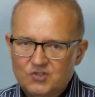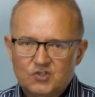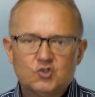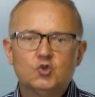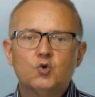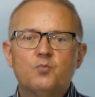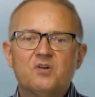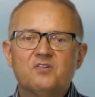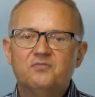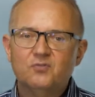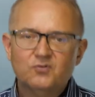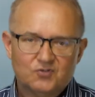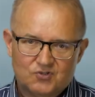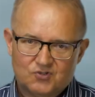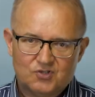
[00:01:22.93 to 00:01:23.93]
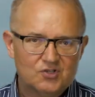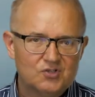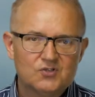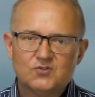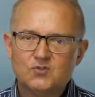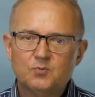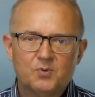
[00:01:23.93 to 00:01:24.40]
superfoods,
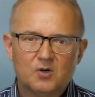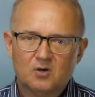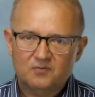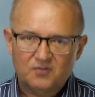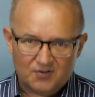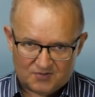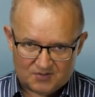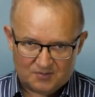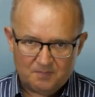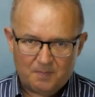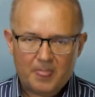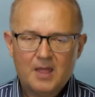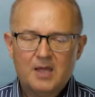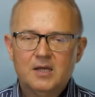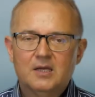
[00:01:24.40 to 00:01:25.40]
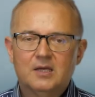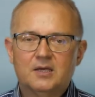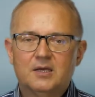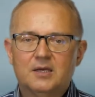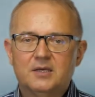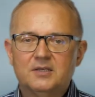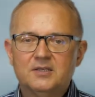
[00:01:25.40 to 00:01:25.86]
czyli super owocem,
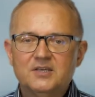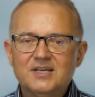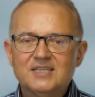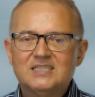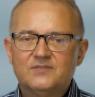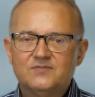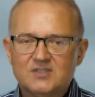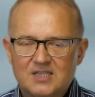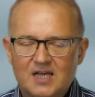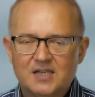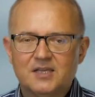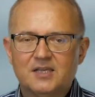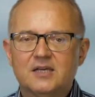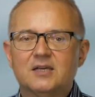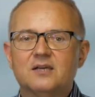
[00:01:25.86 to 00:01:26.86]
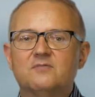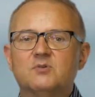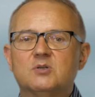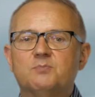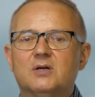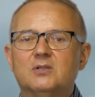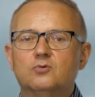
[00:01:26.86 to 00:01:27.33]
jest w stanie w
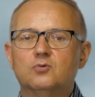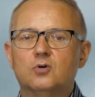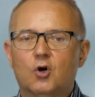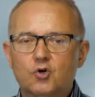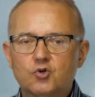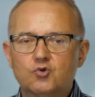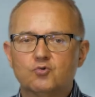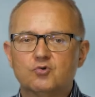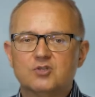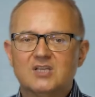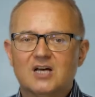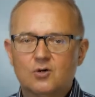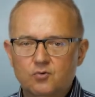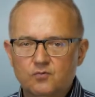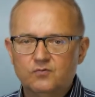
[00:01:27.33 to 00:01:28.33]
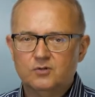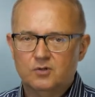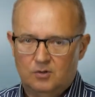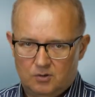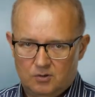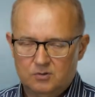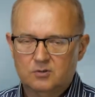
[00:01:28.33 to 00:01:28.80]
przypadku oczu
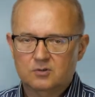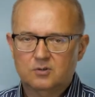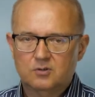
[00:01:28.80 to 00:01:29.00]
zarówno